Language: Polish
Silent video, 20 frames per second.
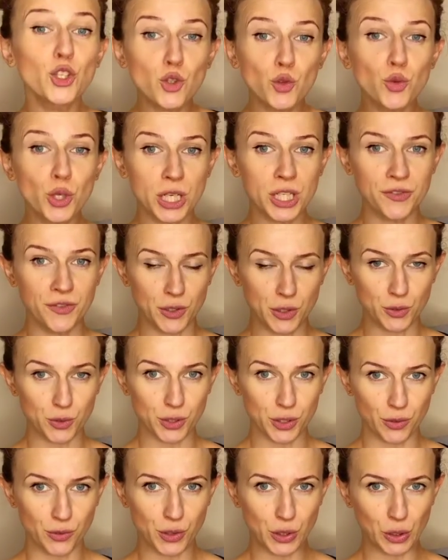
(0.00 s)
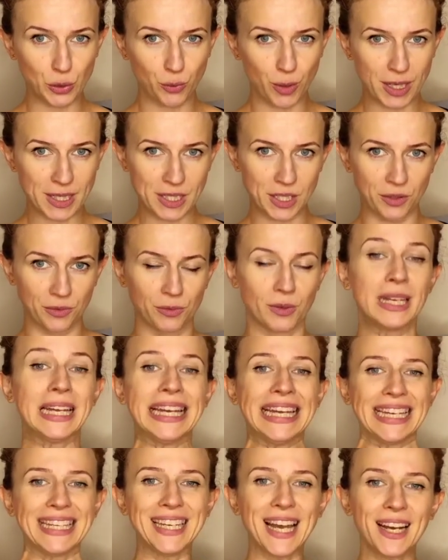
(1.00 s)
Co czujesz w związku z tą sytuacją?
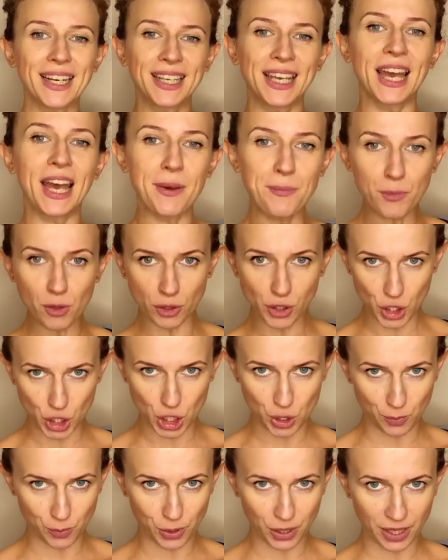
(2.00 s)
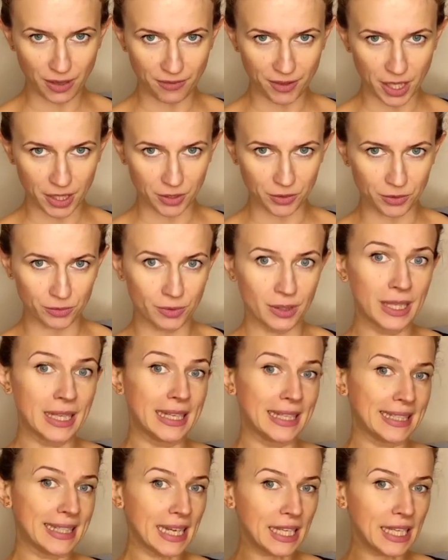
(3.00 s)
jakie emocje się pojawiają,